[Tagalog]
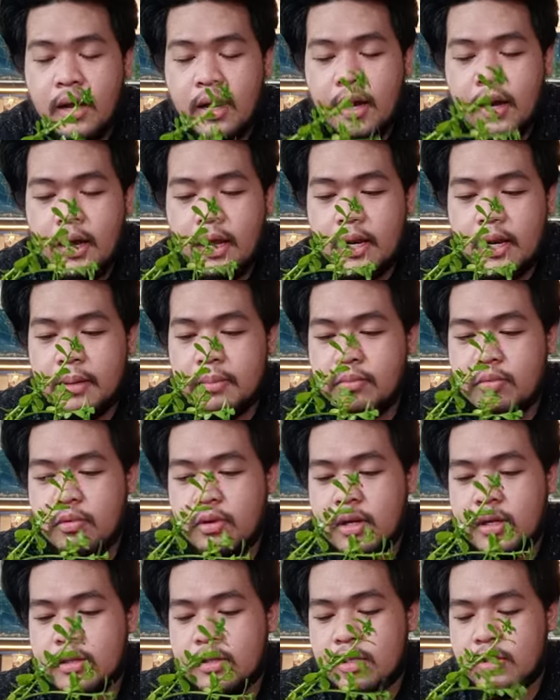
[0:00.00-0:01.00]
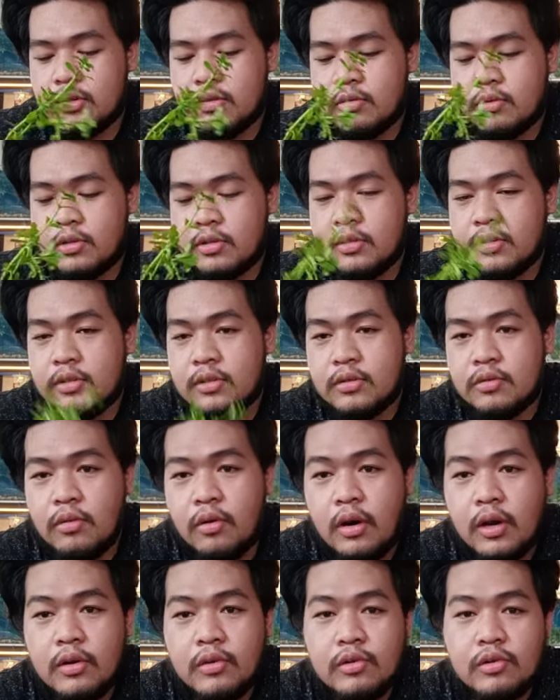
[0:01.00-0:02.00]
Ang alam ko lang dito is
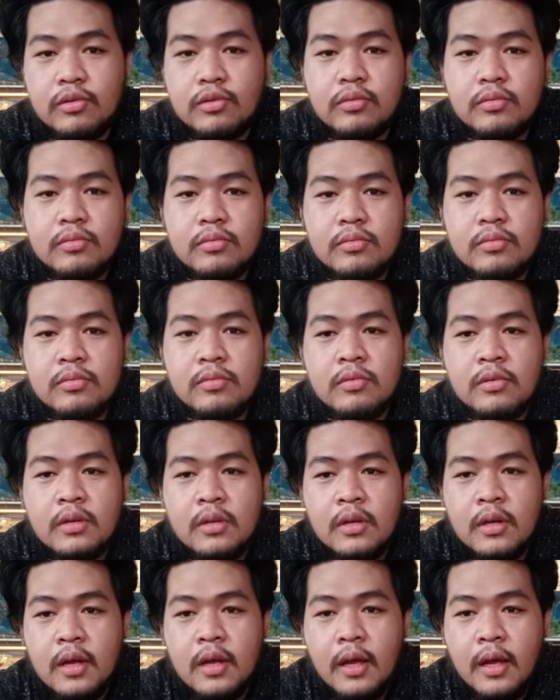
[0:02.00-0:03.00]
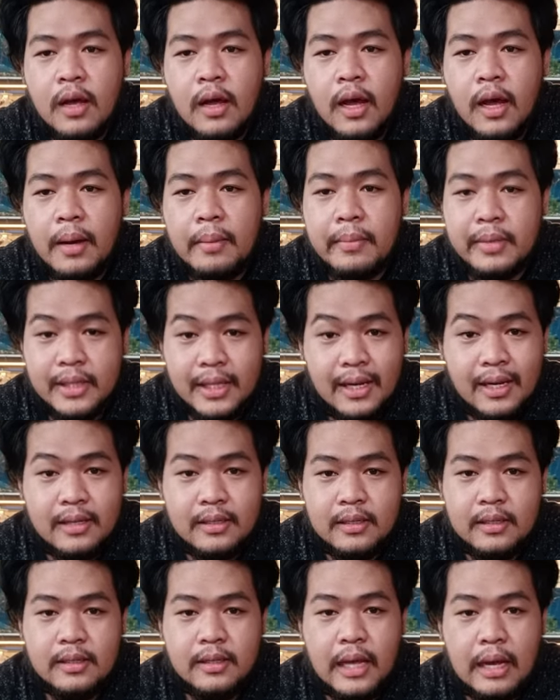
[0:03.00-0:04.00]
kung ano yung ah,
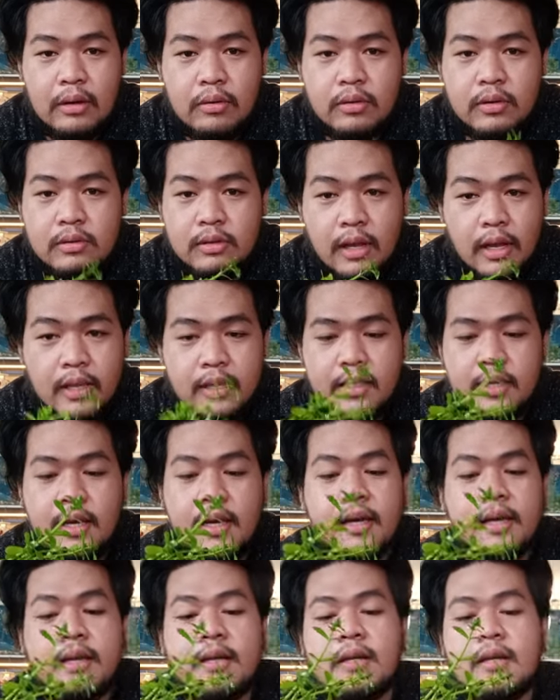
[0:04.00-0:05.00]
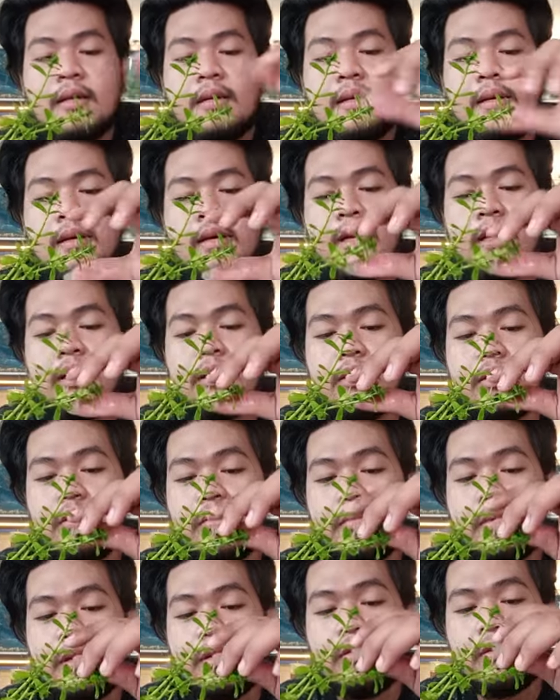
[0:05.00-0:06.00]
madalas itawag sa kanya. Ito,
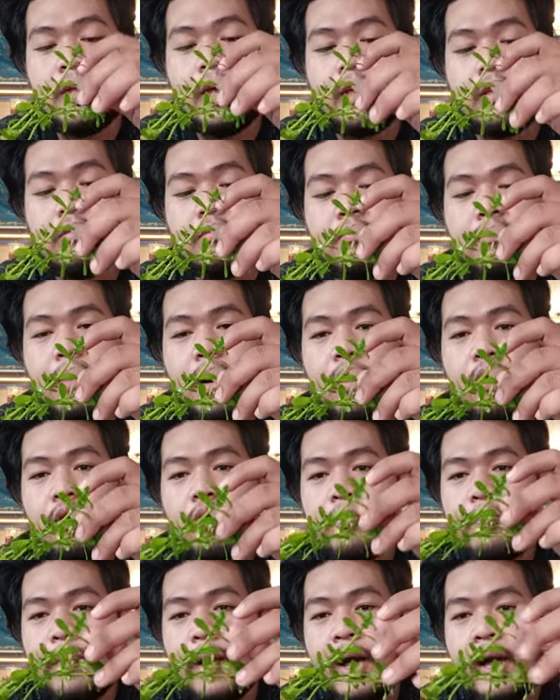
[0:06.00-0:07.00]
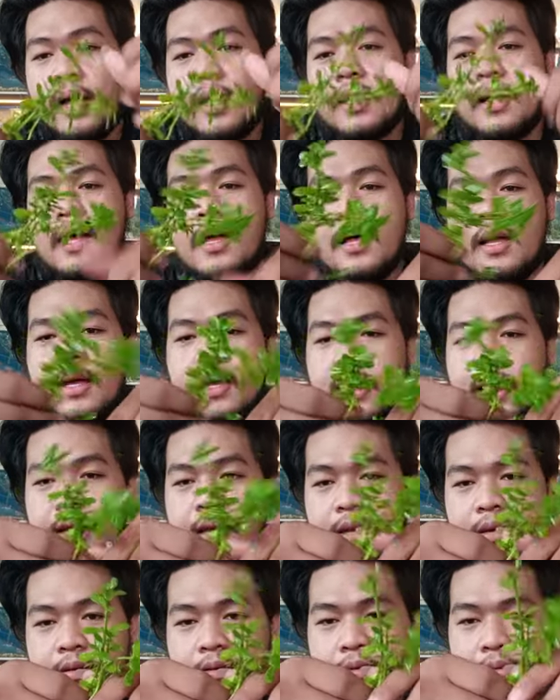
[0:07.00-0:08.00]
meron tayong bakopa.
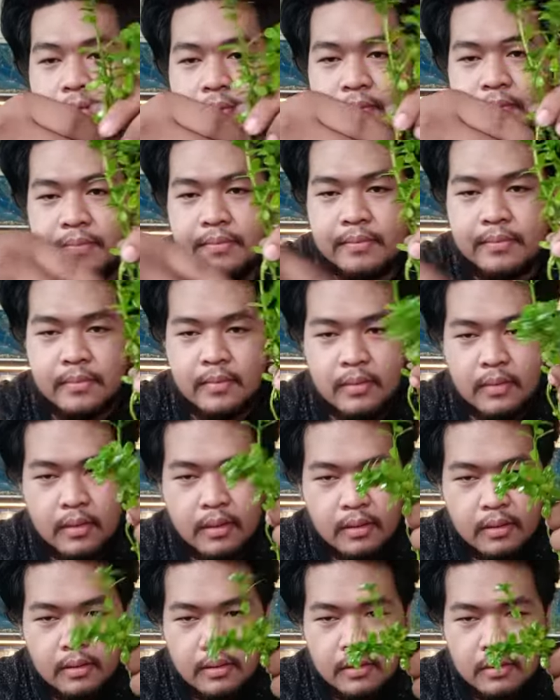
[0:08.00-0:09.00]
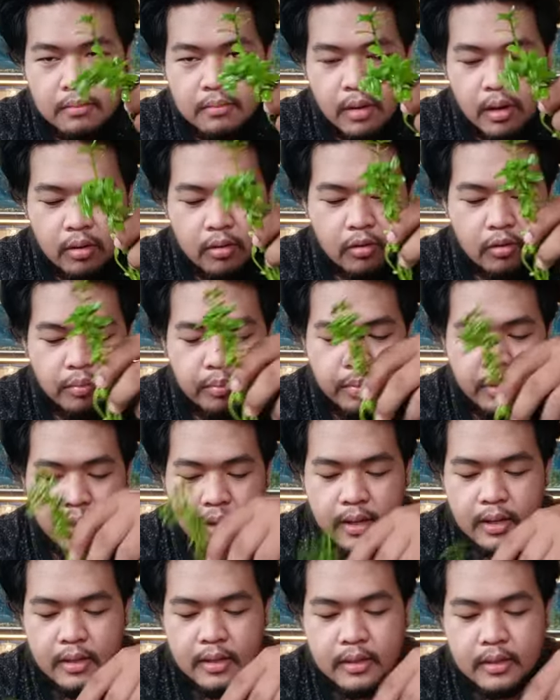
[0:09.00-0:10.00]
Ayan. Bakopa.
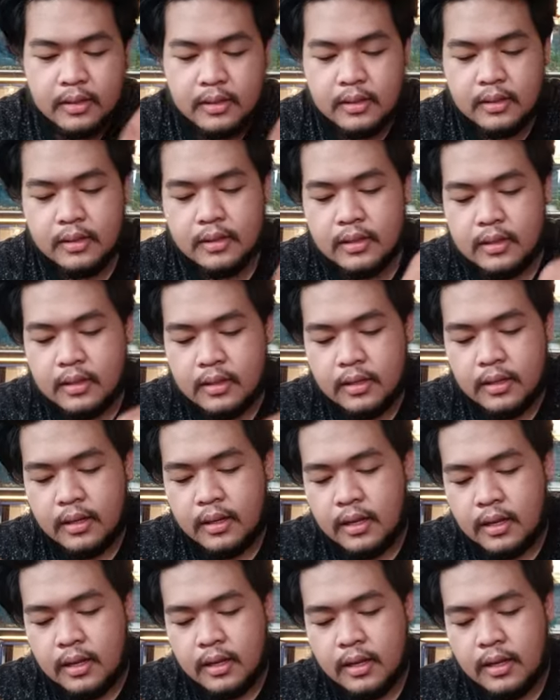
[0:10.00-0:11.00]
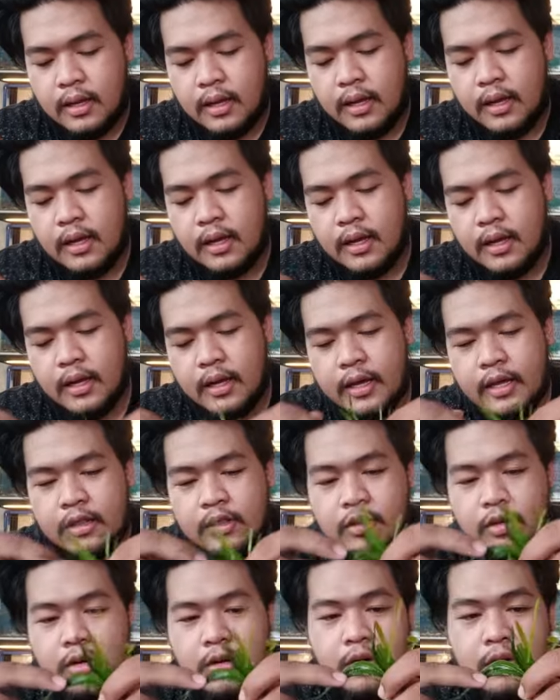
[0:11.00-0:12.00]
Ah,
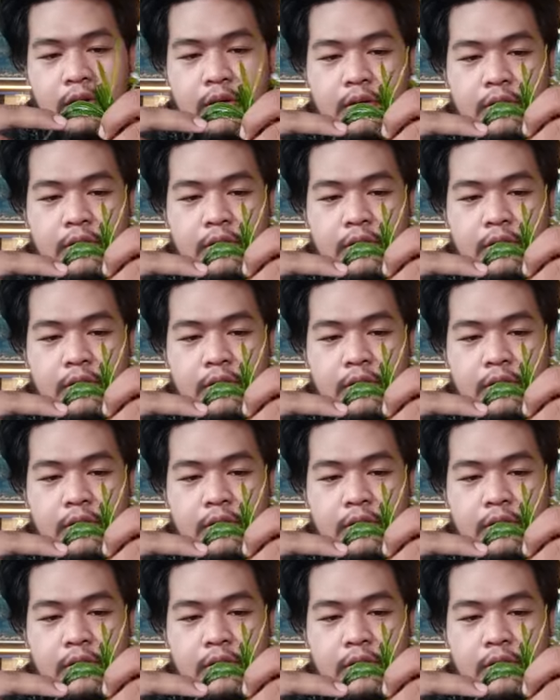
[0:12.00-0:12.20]
ito.